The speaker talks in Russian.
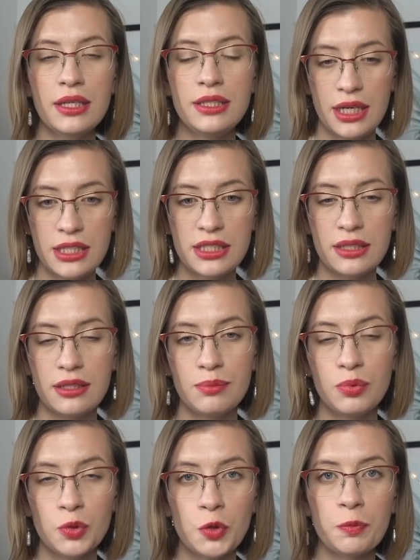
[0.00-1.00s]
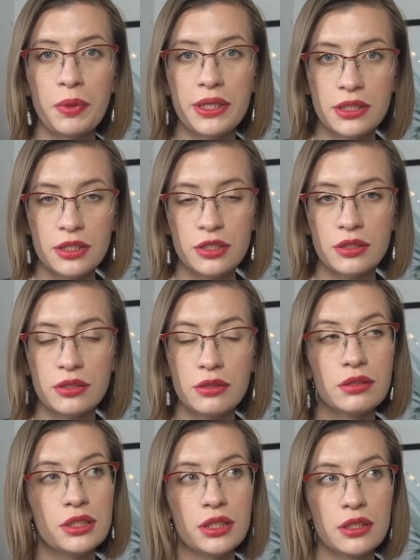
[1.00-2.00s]
дети будут платить
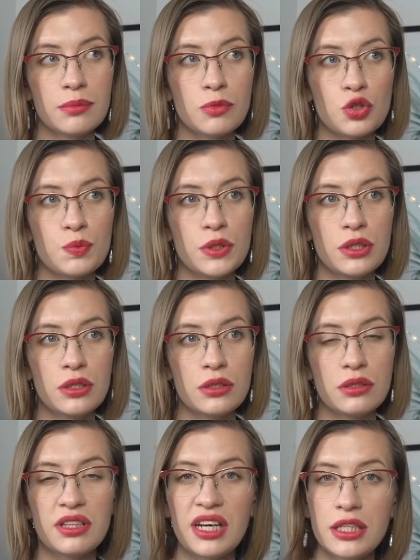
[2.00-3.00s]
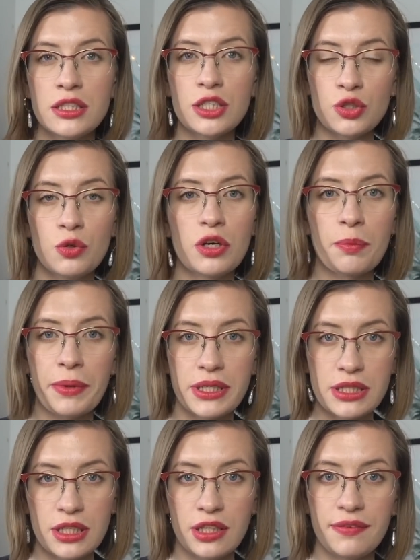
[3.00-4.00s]
где-то, может быть,
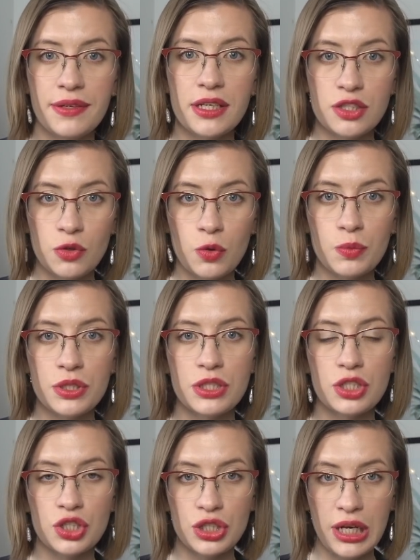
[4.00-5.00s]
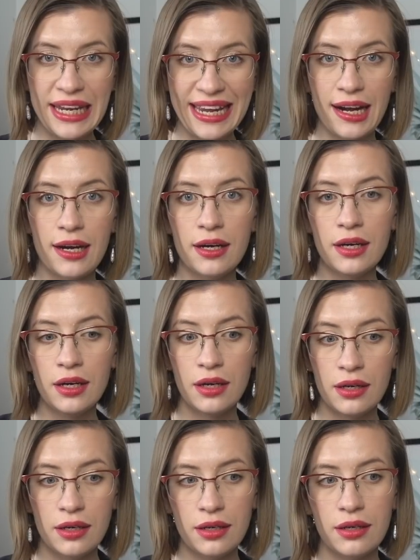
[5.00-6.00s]
30-40% от стоимости жилья,
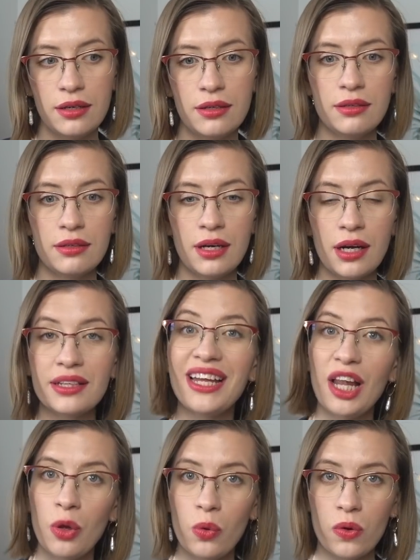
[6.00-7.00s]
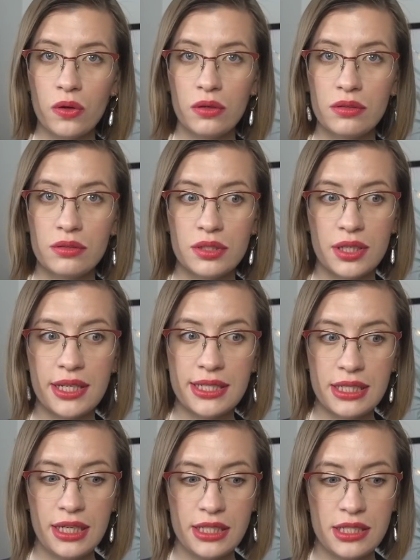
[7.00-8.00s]
а, как налог за
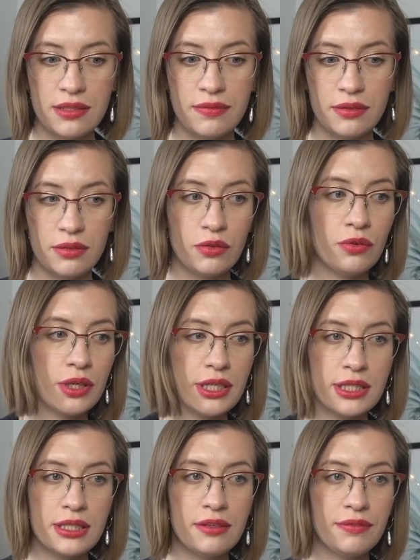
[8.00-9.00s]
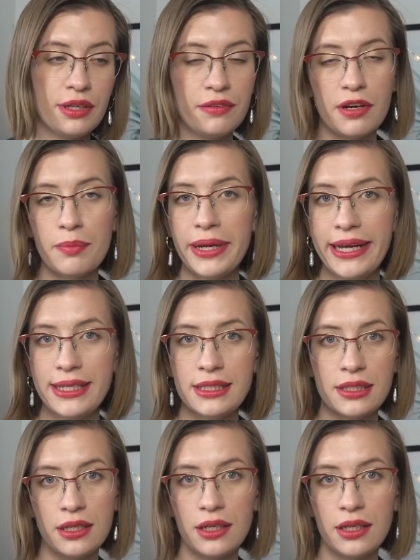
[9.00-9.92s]
наследство. Но ну, а если вы оформляете